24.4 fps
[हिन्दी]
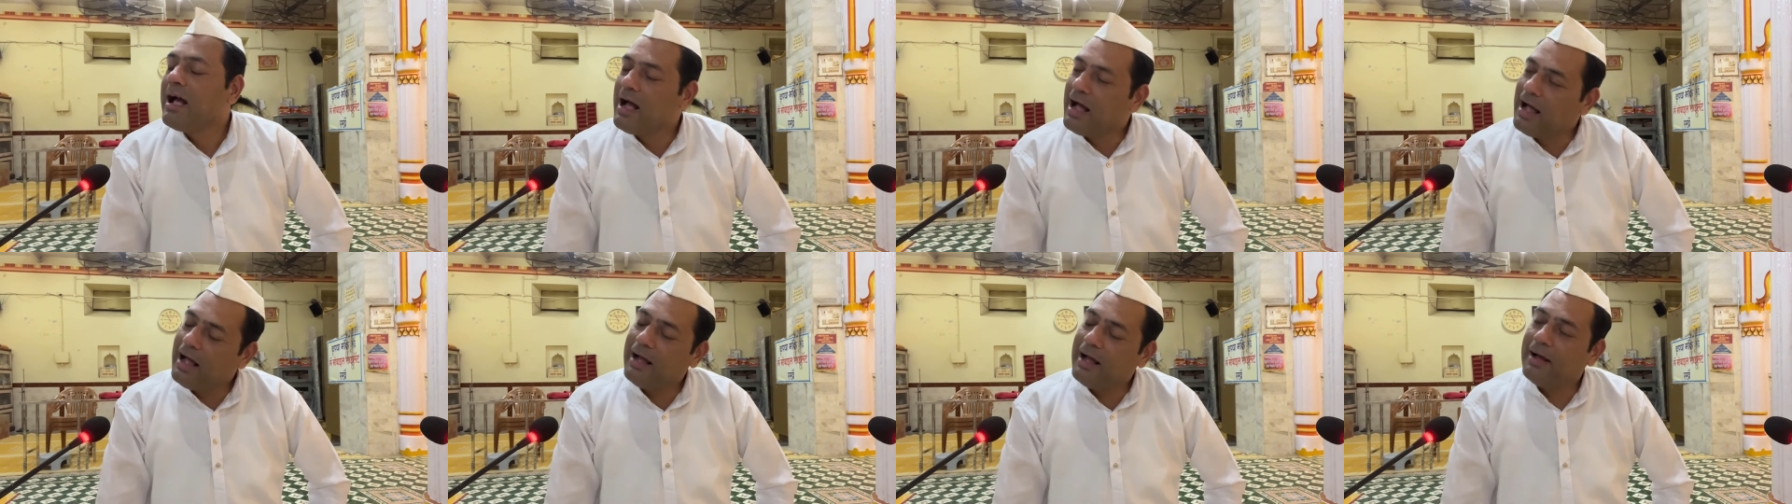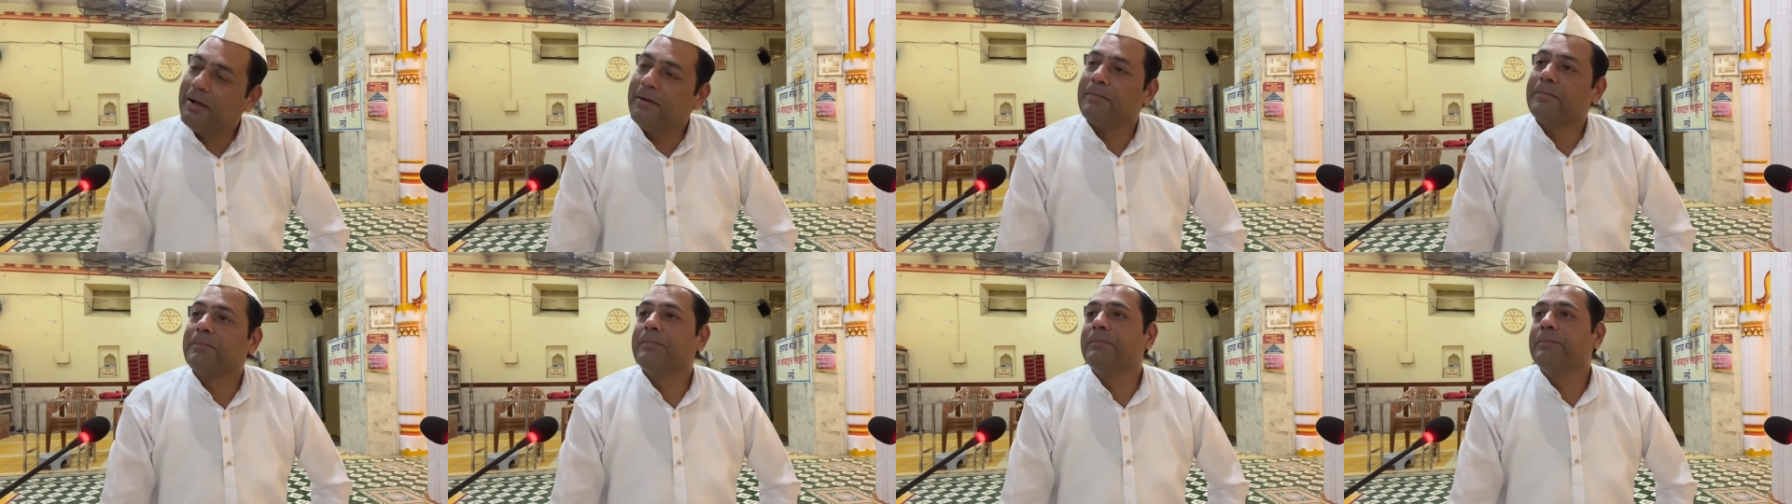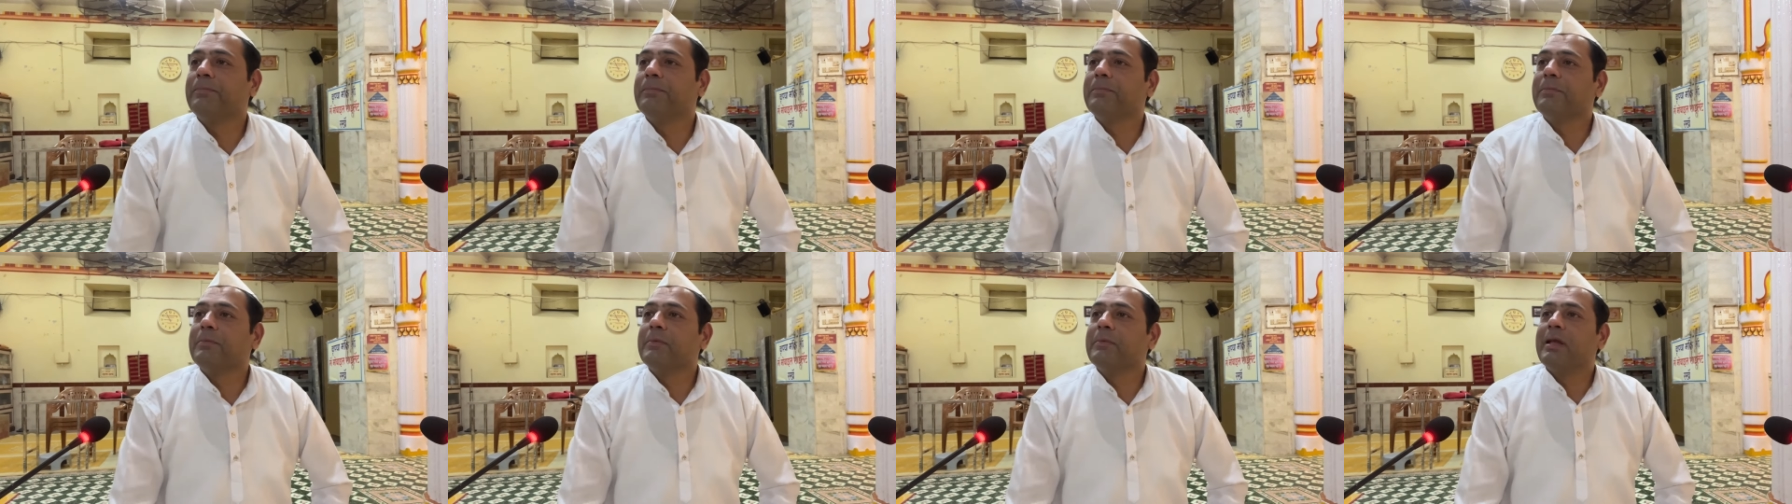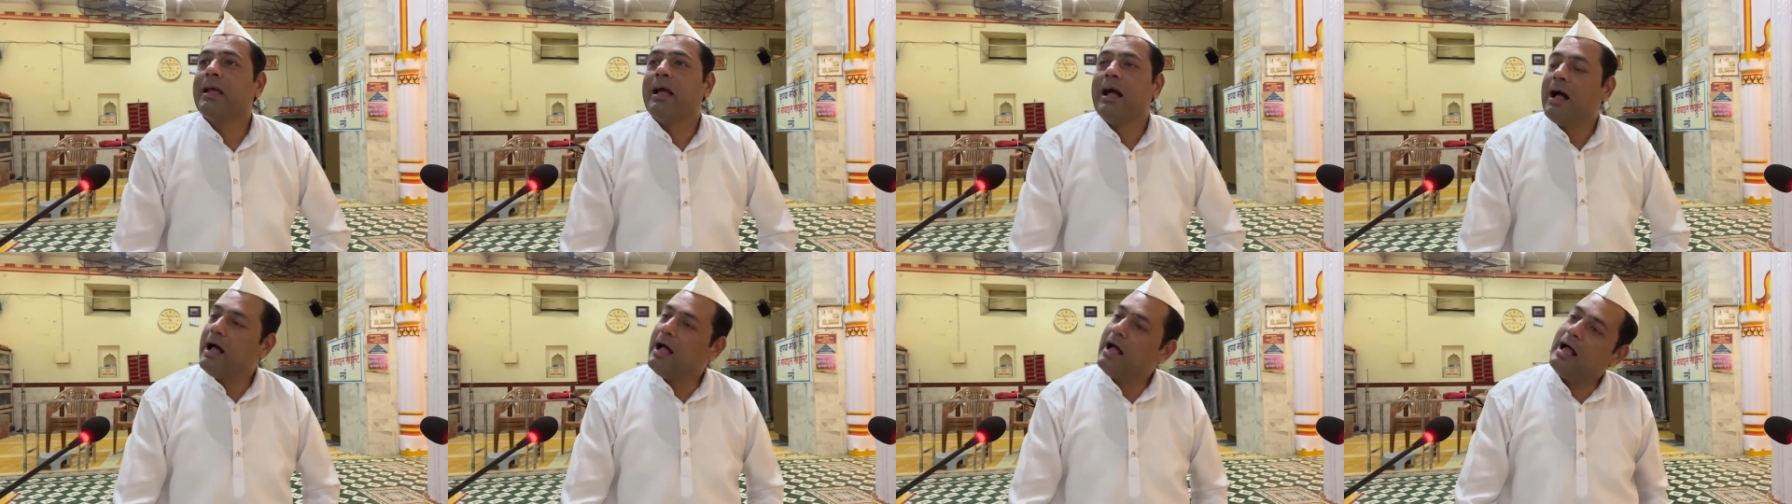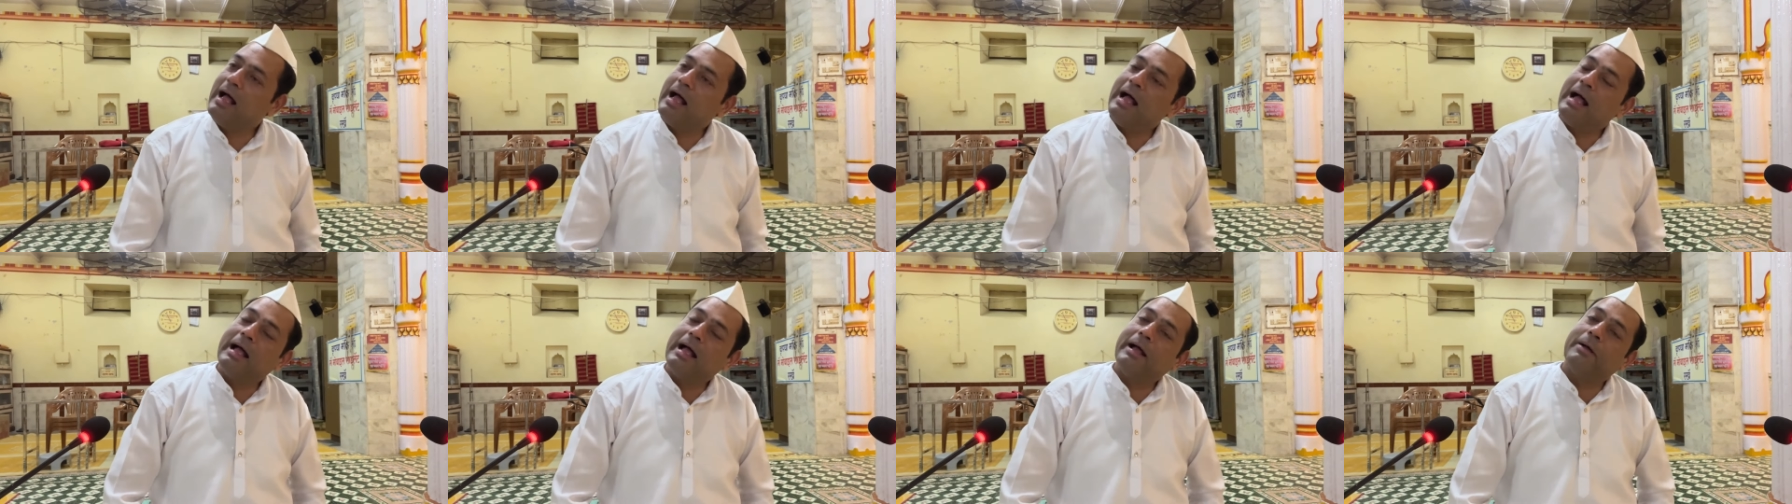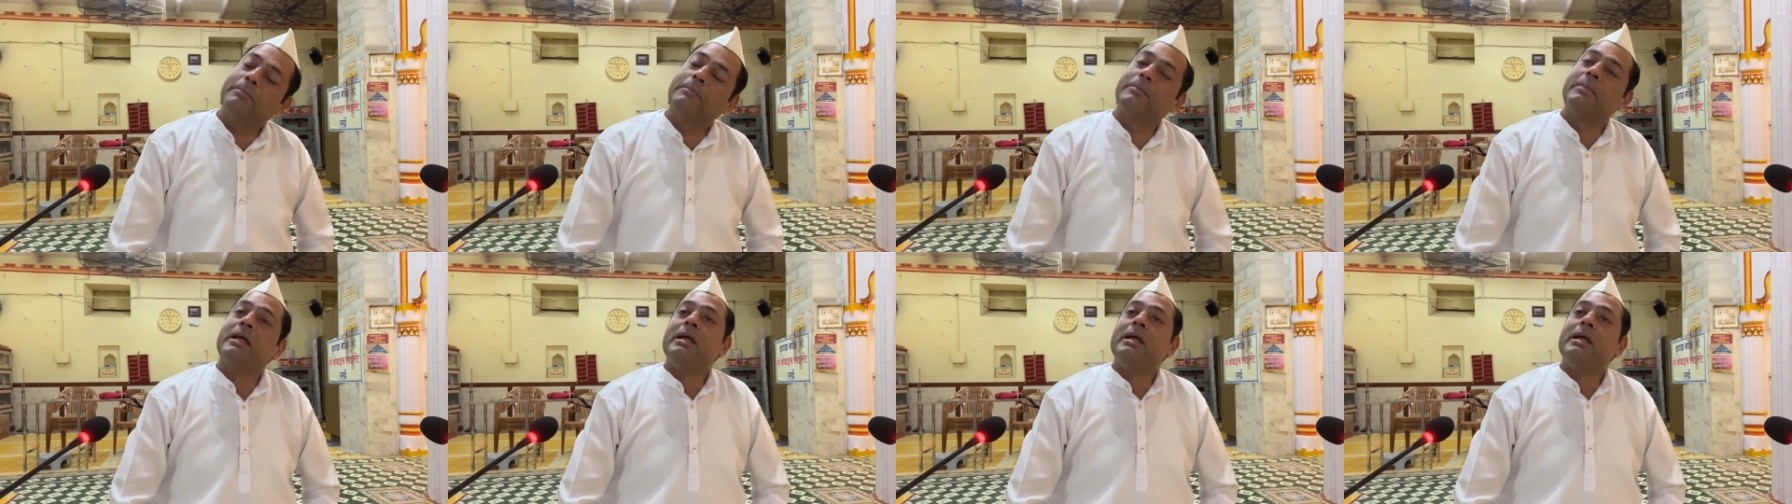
हाँ हाँ हाँ